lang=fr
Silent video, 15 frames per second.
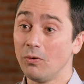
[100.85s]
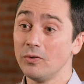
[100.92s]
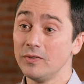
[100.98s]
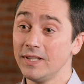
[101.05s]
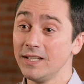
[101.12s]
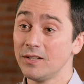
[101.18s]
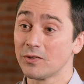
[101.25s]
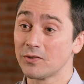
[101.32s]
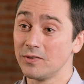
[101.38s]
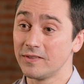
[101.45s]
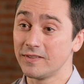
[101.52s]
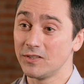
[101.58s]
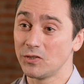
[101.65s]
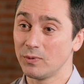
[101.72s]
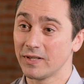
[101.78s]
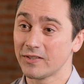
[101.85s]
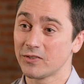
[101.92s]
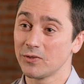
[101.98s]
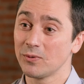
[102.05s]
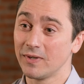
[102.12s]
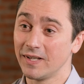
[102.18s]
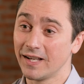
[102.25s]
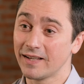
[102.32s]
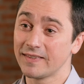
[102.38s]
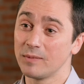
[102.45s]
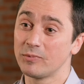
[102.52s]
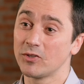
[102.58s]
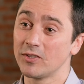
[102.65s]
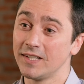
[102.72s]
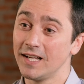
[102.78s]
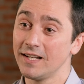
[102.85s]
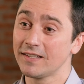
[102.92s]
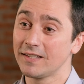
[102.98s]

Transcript: On est dans une situation exceptionnelle